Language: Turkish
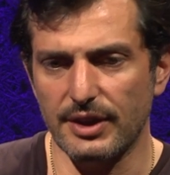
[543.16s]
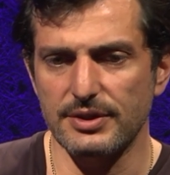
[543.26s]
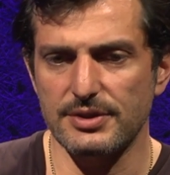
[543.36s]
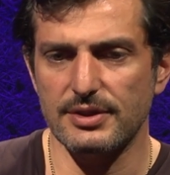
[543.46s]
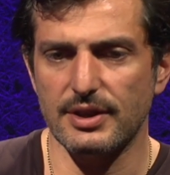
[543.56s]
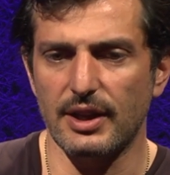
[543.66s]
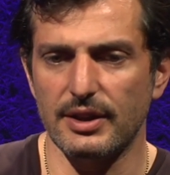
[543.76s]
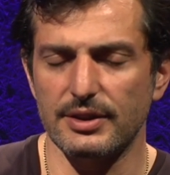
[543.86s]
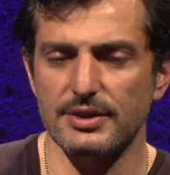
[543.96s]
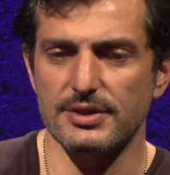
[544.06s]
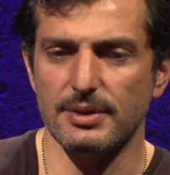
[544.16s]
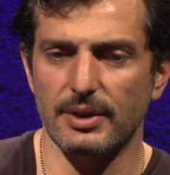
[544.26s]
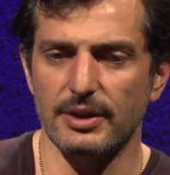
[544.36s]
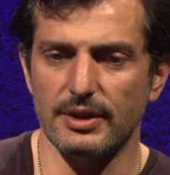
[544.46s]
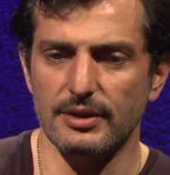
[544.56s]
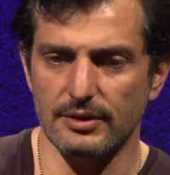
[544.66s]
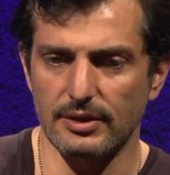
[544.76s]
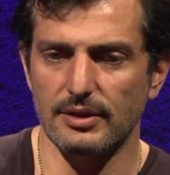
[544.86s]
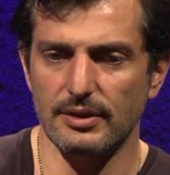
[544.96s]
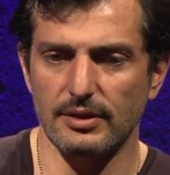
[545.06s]
yalnız kaldığınız
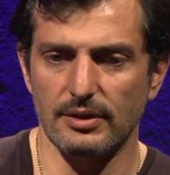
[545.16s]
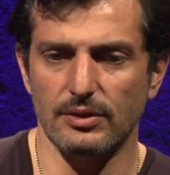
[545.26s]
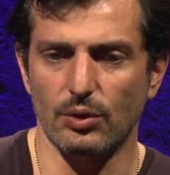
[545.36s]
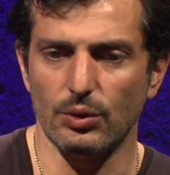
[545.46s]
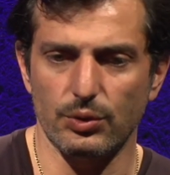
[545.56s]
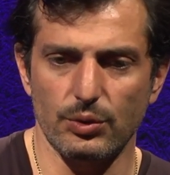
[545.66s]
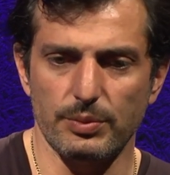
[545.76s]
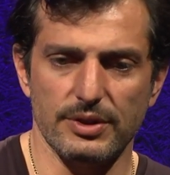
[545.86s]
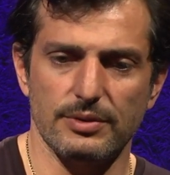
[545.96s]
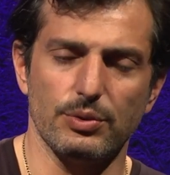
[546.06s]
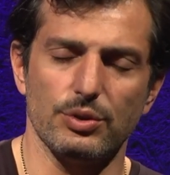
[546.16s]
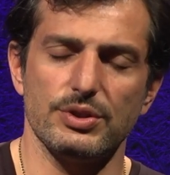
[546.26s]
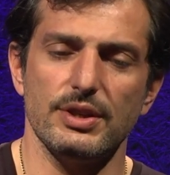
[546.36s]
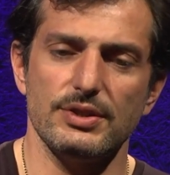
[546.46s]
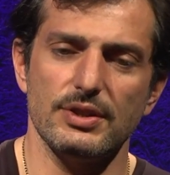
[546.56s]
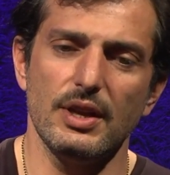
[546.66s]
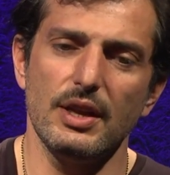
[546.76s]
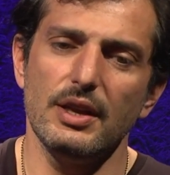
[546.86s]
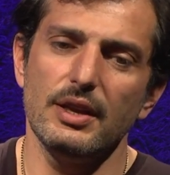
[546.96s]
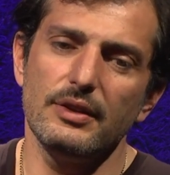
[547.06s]
zamanların e, olduğu bir proses.
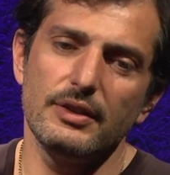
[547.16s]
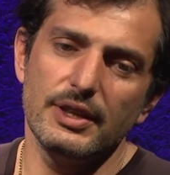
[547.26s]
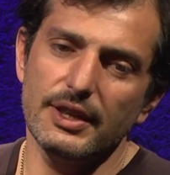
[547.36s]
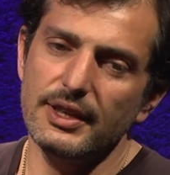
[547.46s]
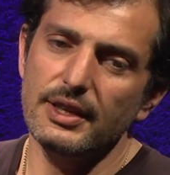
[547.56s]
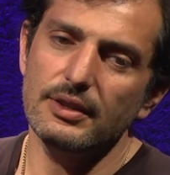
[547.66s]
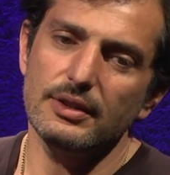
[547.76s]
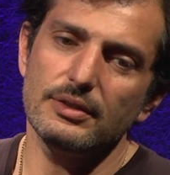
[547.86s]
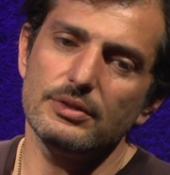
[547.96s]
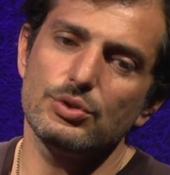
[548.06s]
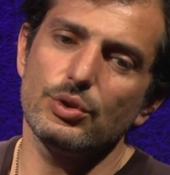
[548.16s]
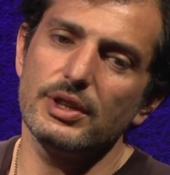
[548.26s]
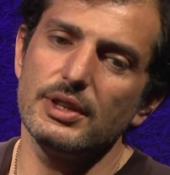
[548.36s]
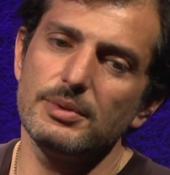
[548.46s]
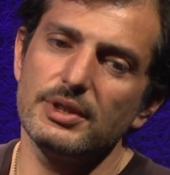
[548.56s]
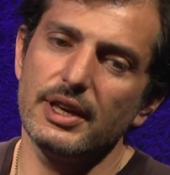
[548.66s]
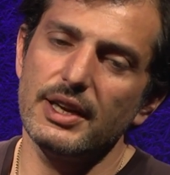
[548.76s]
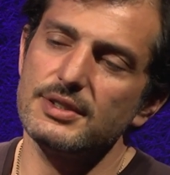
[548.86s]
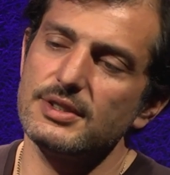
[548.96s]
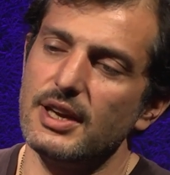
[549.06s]
Ya da çok iyi bir
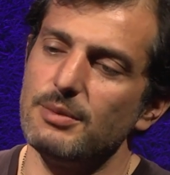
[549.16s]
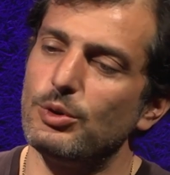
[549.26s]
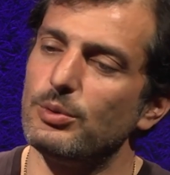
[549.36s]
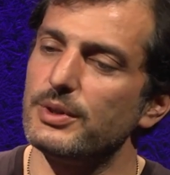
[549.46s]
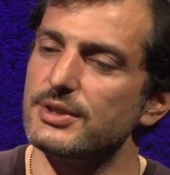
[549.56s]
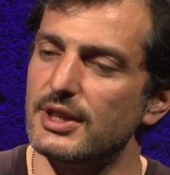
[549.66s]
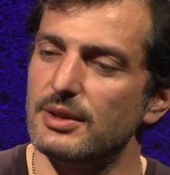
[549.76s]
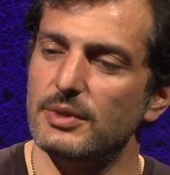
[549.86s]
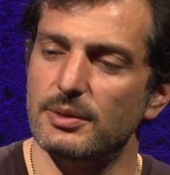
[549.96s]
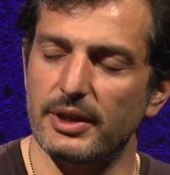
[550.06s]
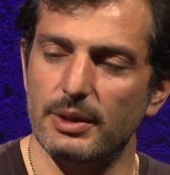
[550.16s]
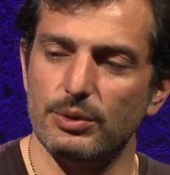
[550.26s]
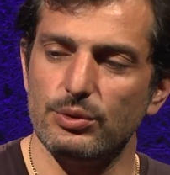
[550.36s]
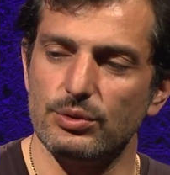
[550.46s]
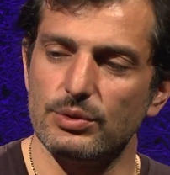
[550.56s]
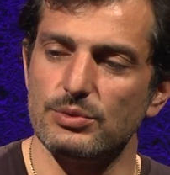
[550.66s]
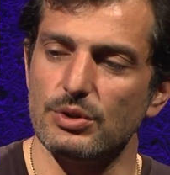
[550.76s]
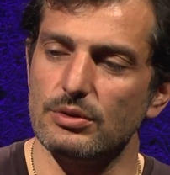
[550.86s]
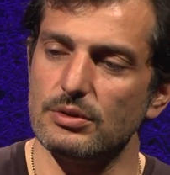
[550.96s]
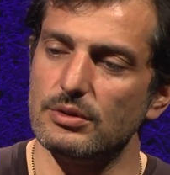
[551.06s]
garaj sahibi olmak isterdim. Benim araba
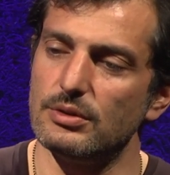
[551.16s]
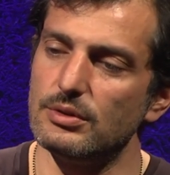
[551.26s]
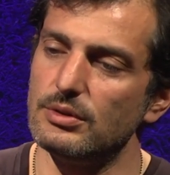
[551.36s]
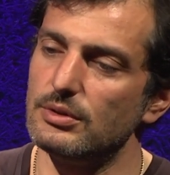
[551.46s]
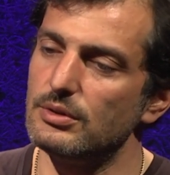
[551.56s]
tutkum çok e,